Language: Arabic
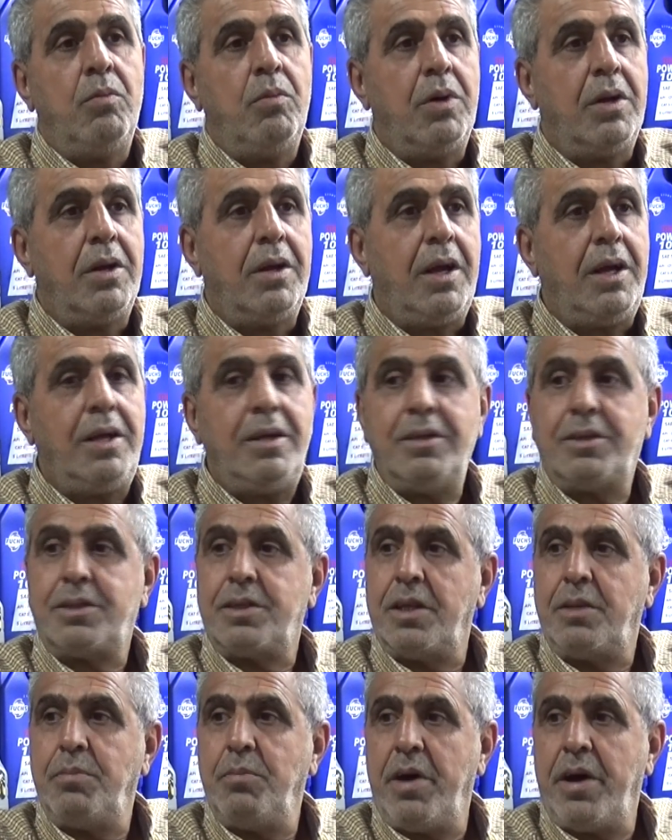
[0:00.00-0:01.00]
والله
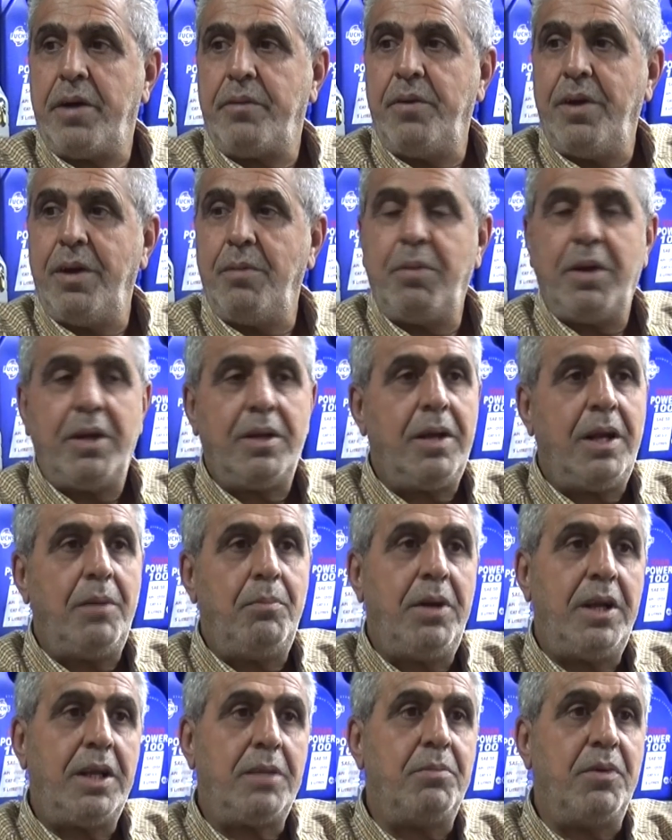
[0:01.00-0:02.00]
الاستثمار في البلد
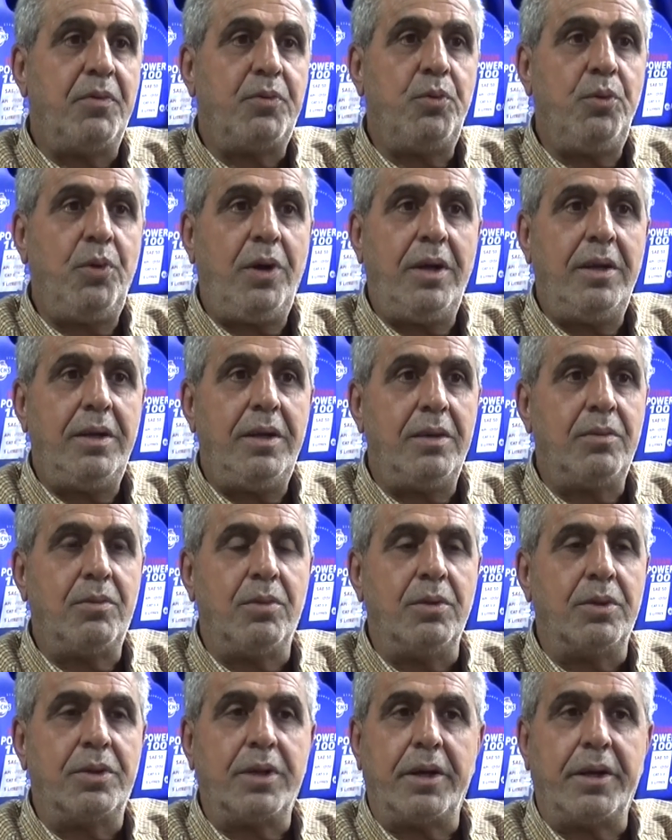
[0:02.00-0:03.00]
البلد مفتوحه
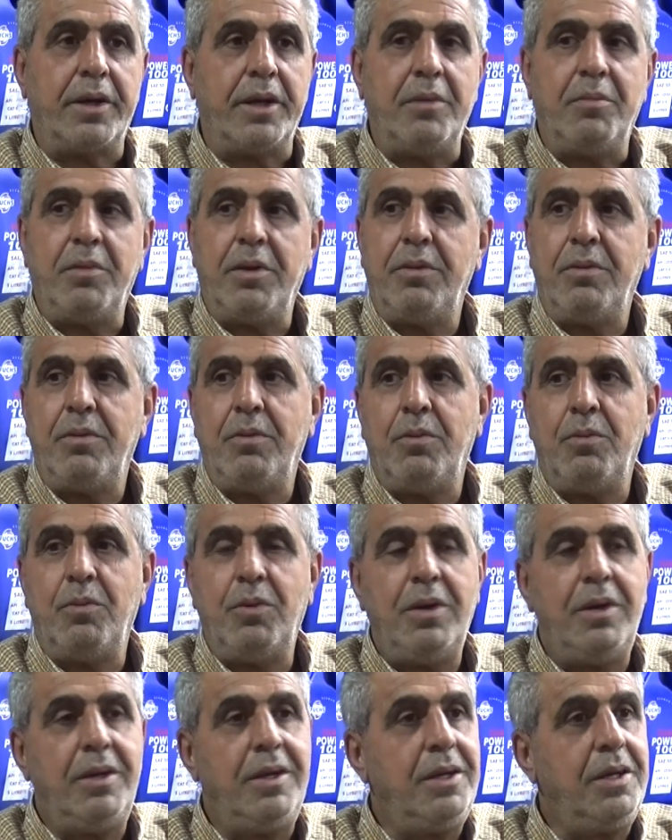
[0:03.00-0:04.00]
للكل تقريبا
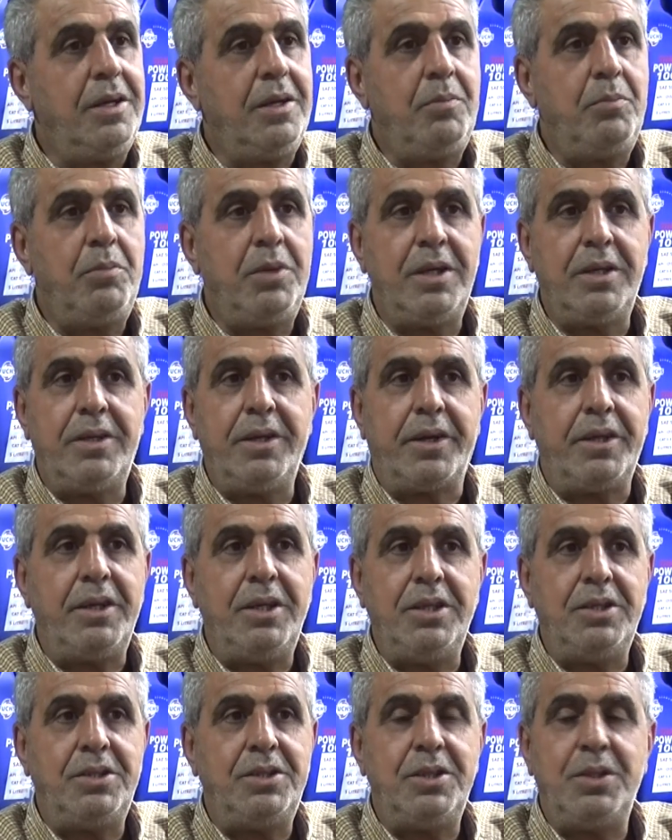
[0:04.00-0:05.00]
واللي بيقدر
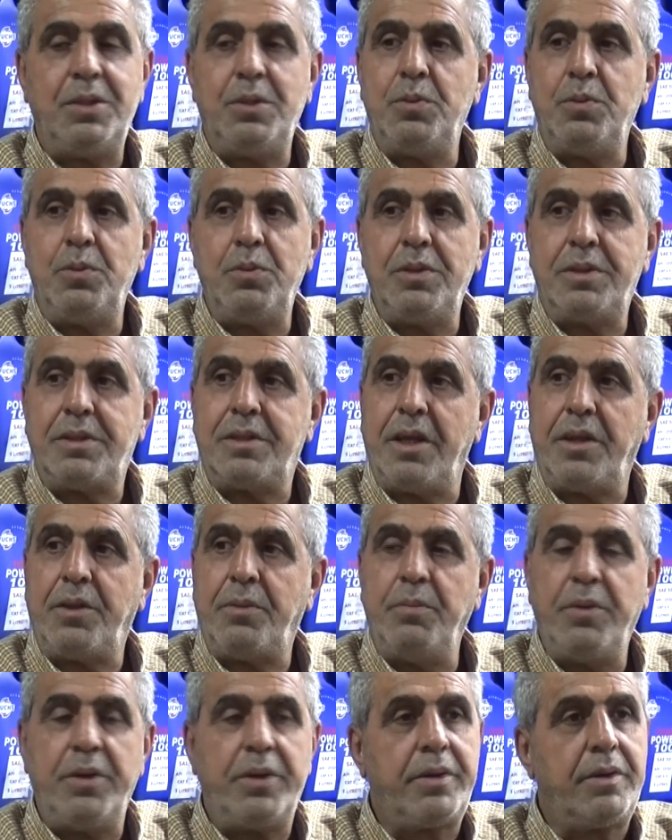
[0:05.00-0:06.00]
يجي
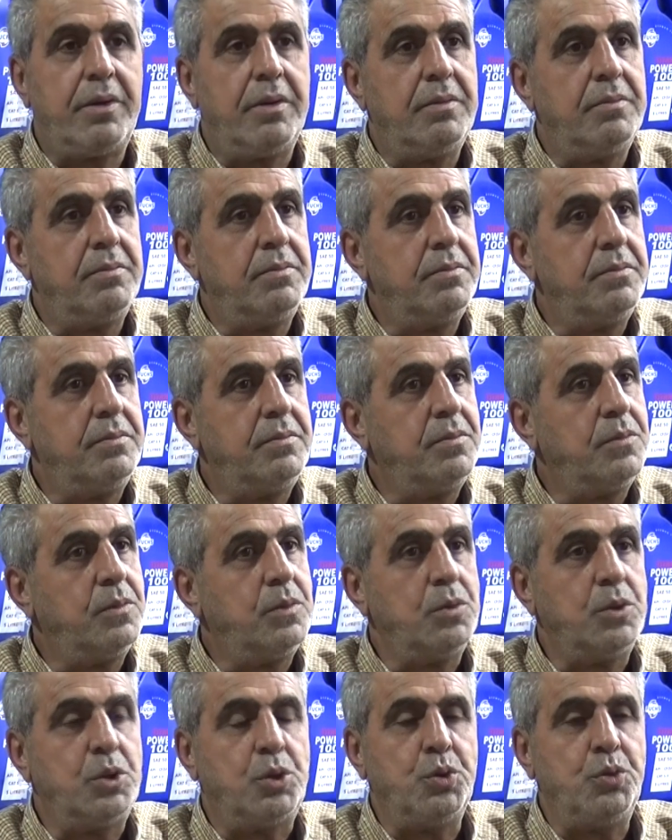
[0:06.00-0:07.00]
ويستثمر
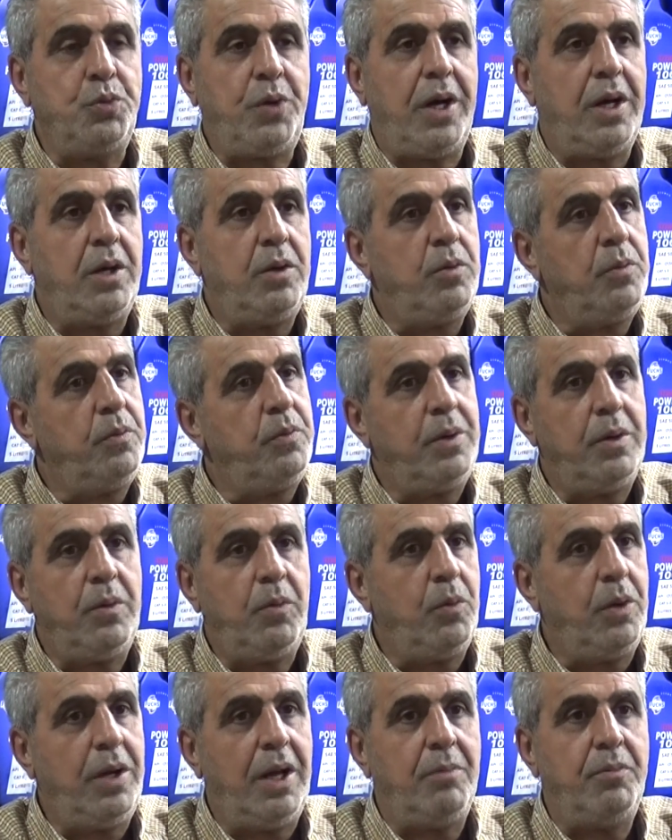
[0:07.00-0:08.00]
ويشوف حاله
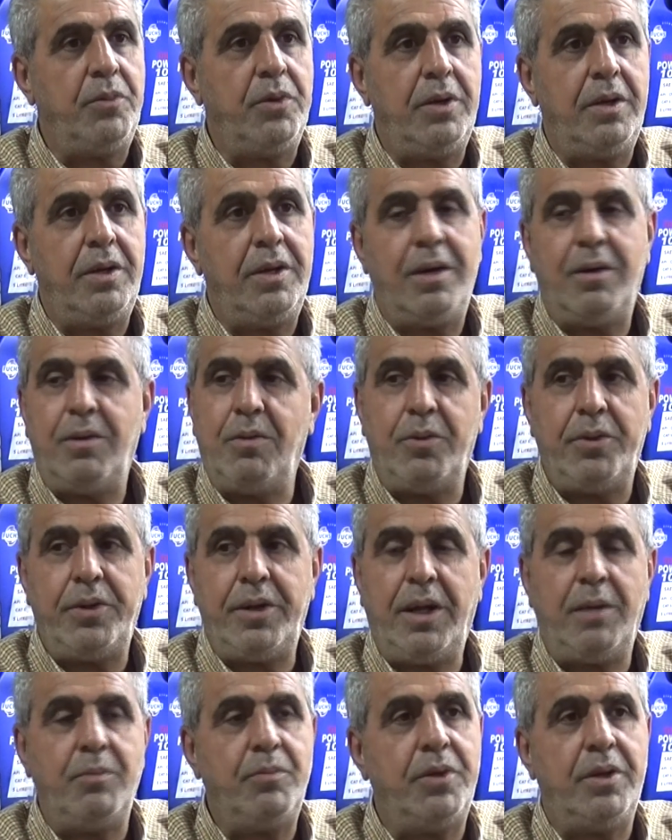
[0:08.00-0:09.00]
والحمد لله
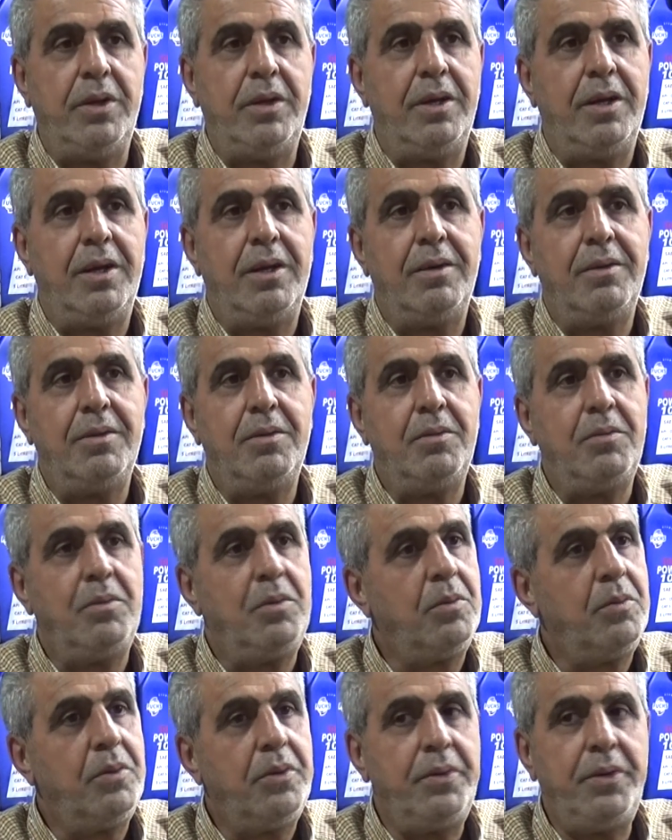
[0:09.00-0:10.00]
هون الحمد لله
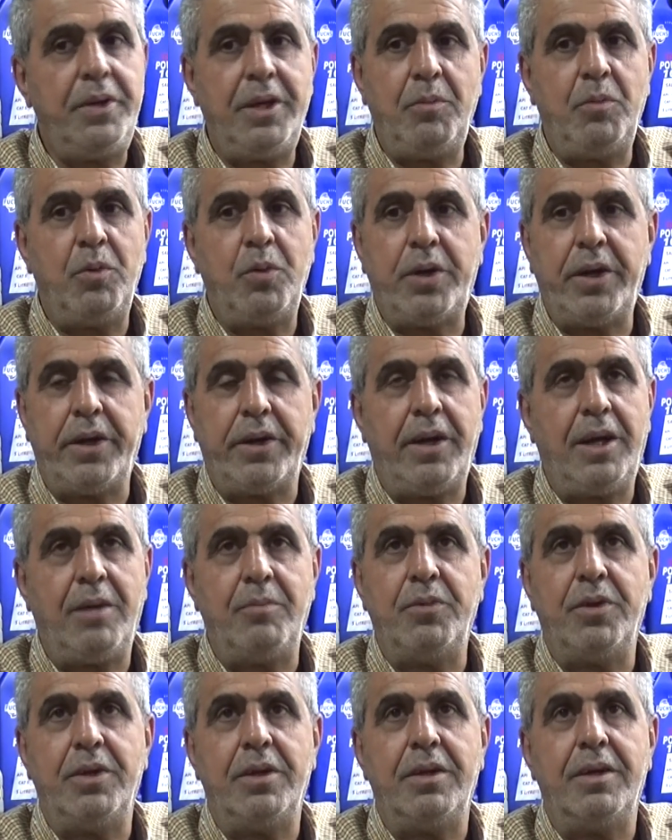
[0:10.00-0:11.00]
نعمه وخير
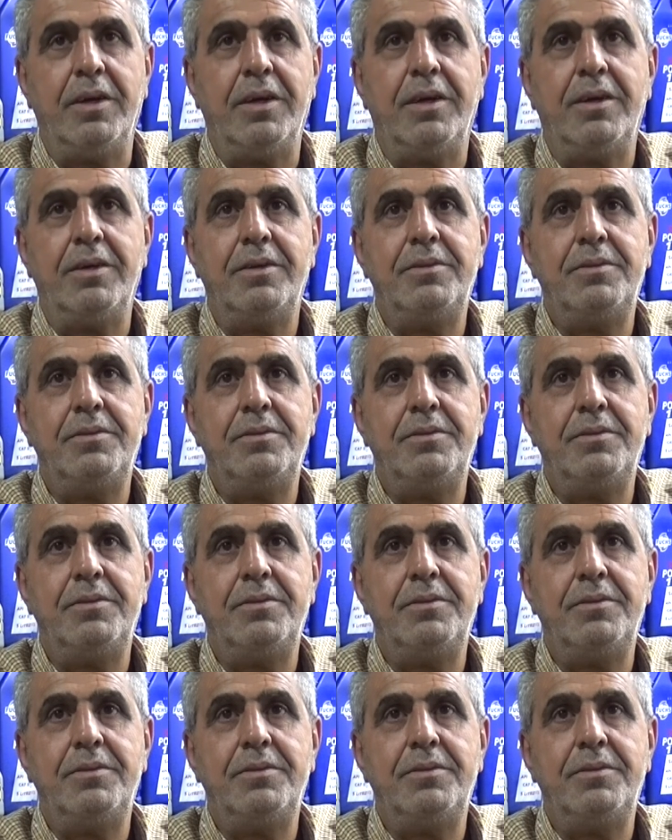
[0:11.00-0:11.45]
الحمد لله